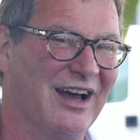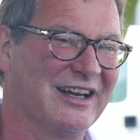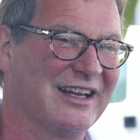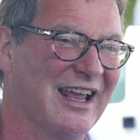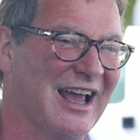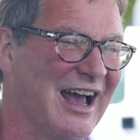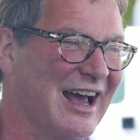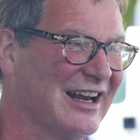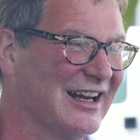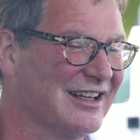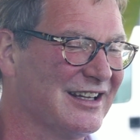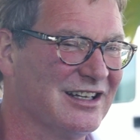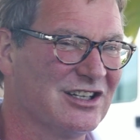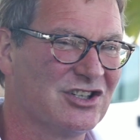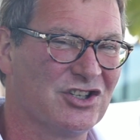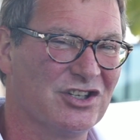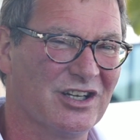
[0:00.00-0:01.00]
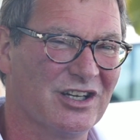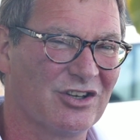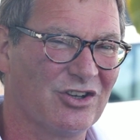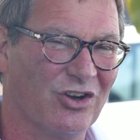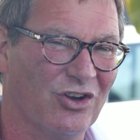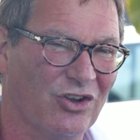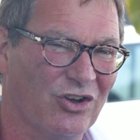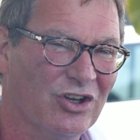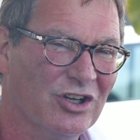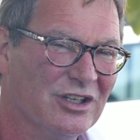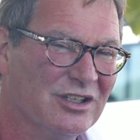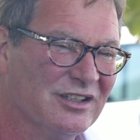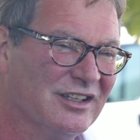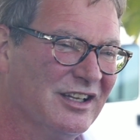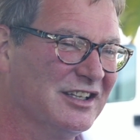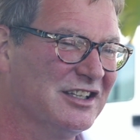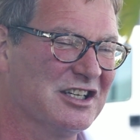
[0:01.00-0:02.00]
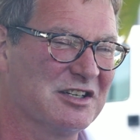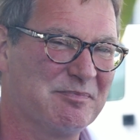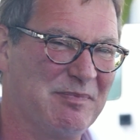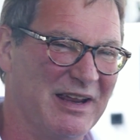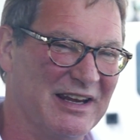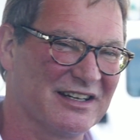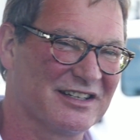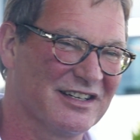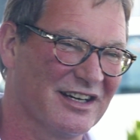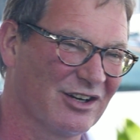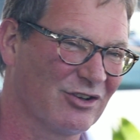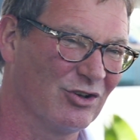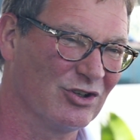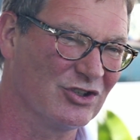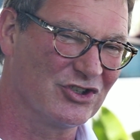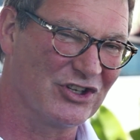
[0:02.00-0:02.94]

varie aree del circolo, dei dispenser col